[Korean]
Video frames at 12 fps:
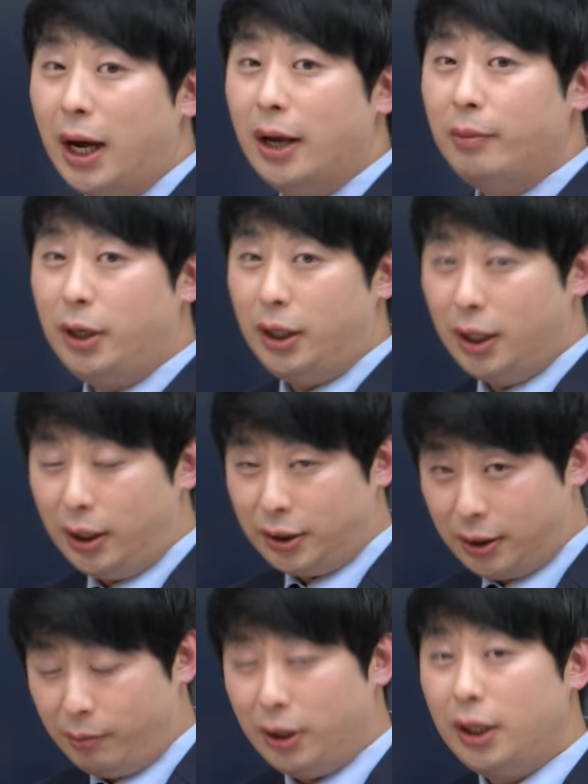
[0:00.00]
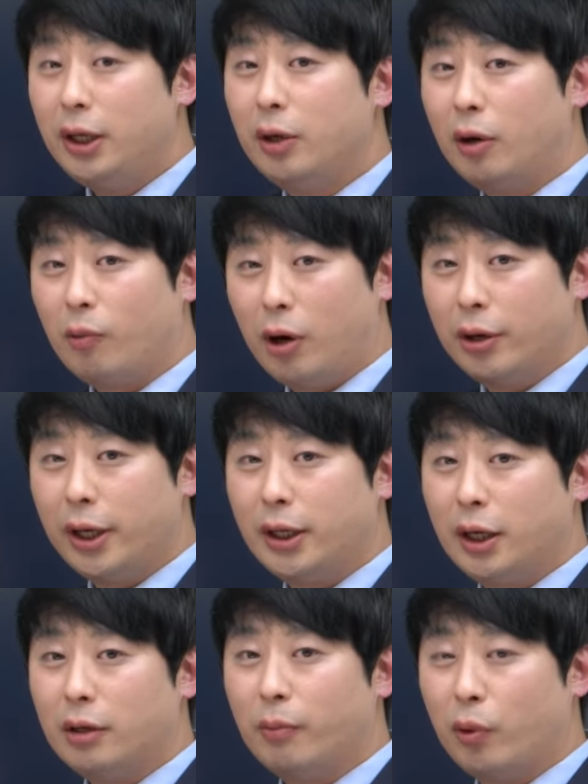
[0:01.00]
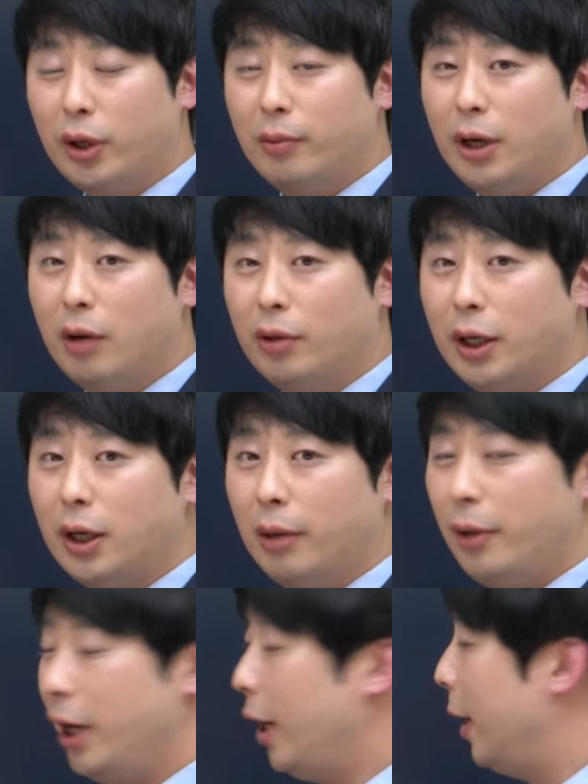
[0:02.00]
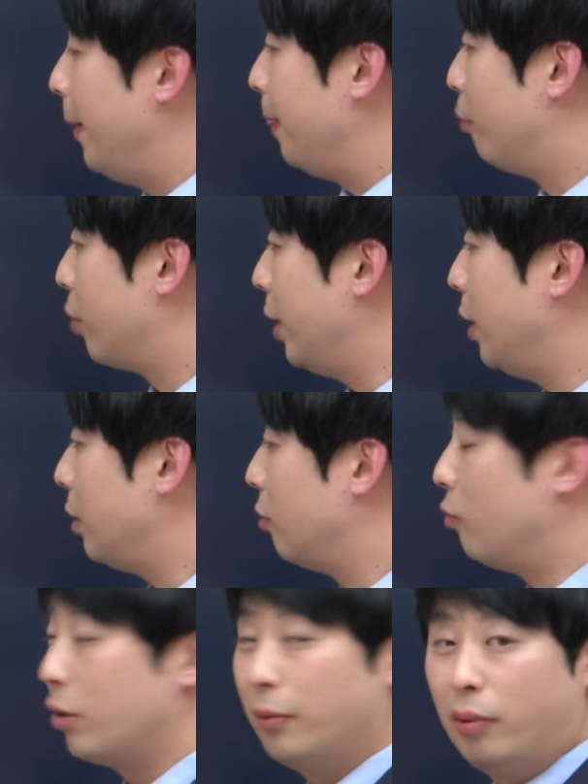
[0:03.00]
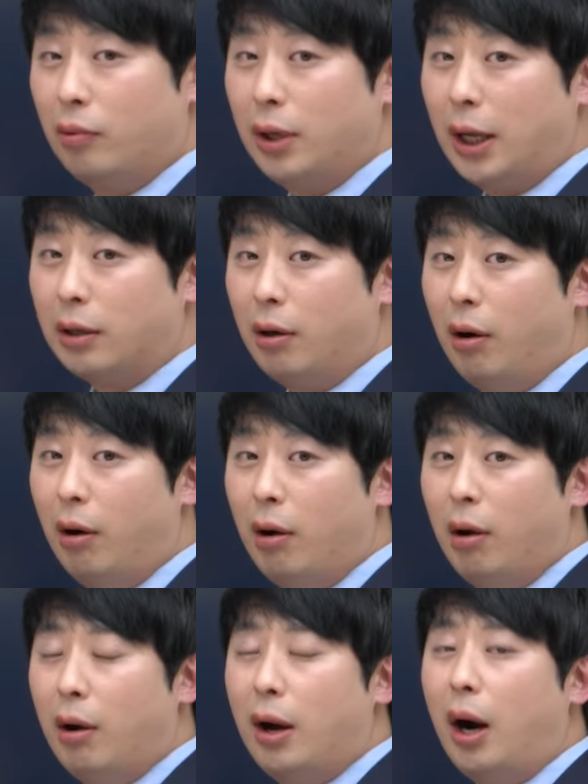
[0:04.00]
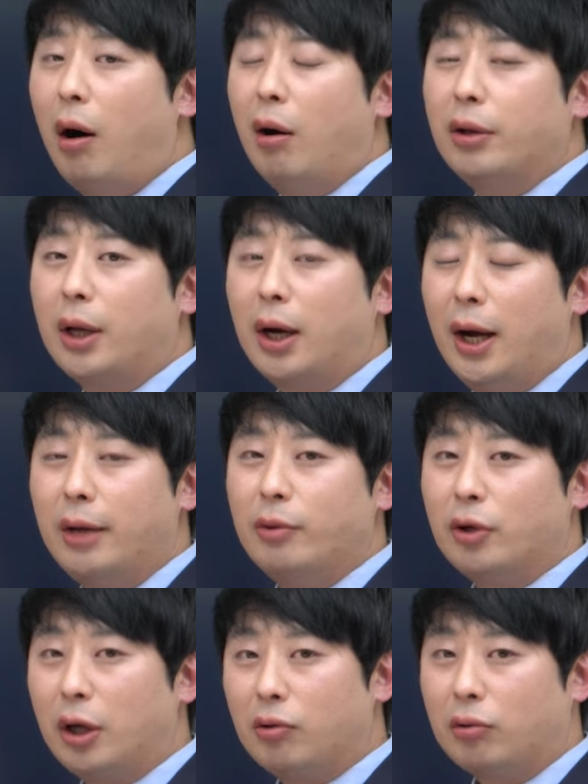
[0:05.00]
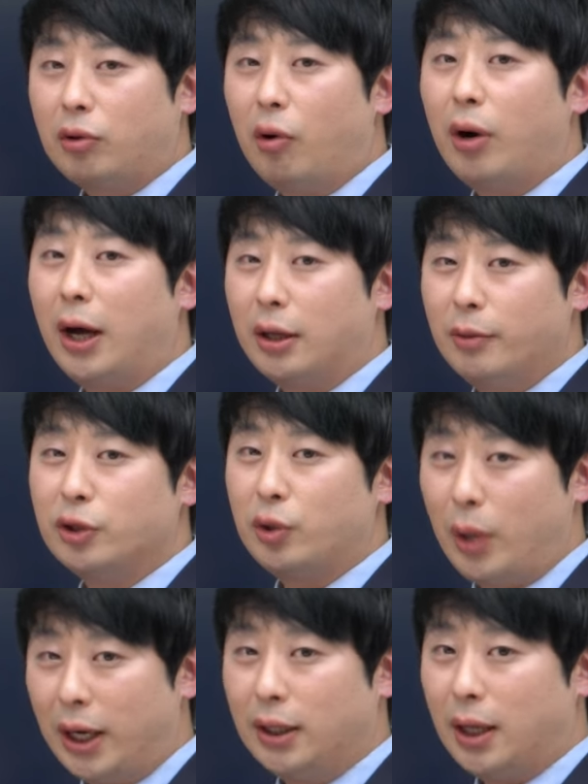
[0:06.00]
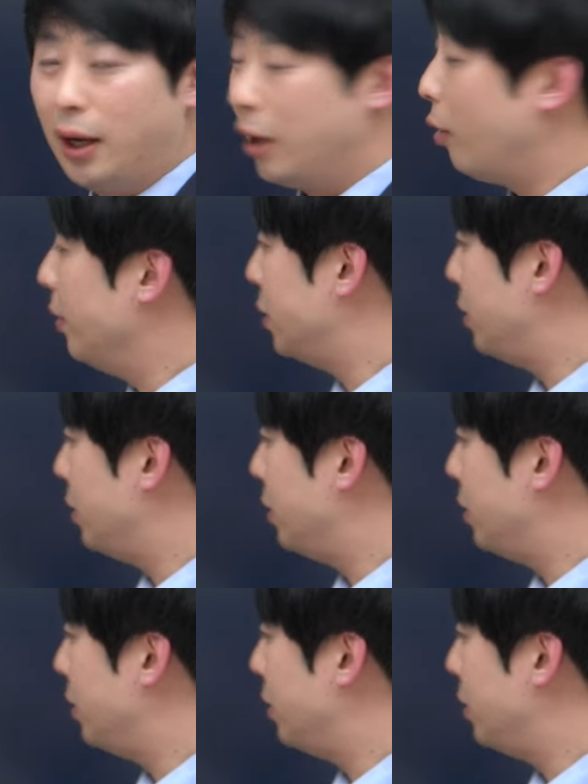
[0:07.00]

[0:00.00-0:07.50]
아이비 1, 12, 11에 대해서 몰입을 하고 난 다음에 프레딕 스코어를 보고 나서 어, 내가 아이비로 계속 더 가면 되겠다. 라고 하면